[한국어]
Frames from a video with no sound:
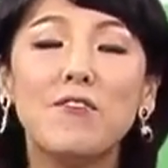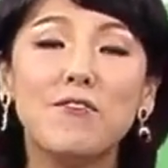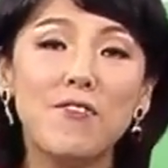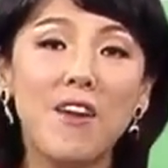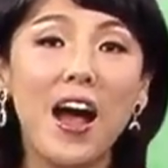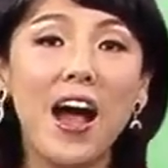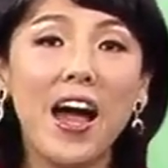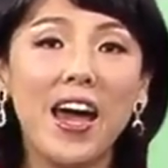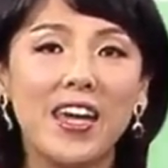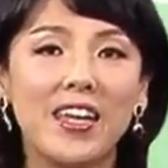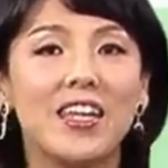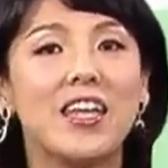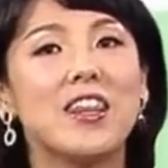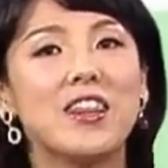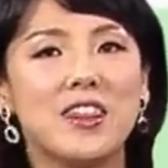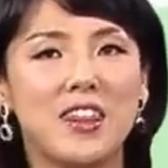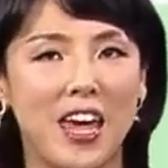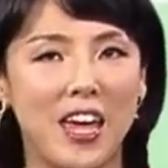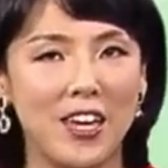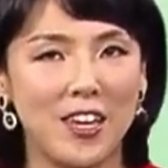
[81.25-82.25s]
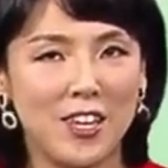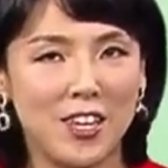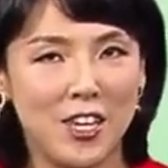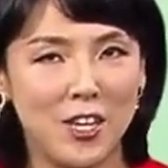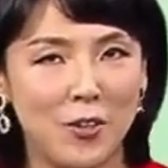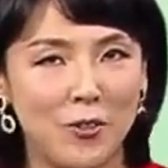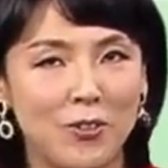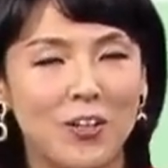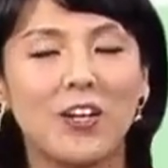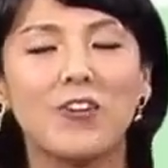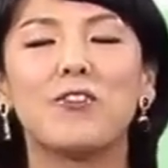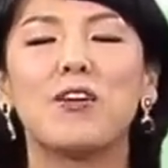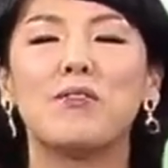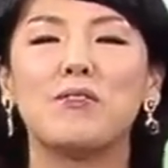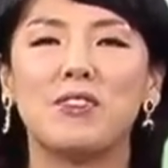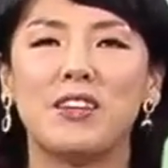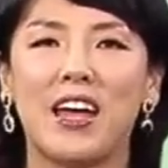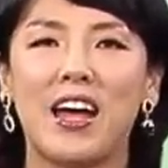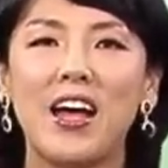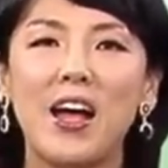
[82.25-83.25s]
Fine, thank you 라고
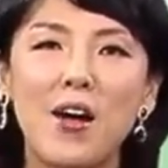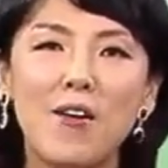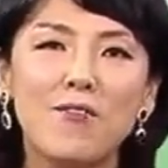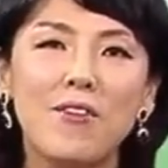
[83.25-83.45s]
합니다.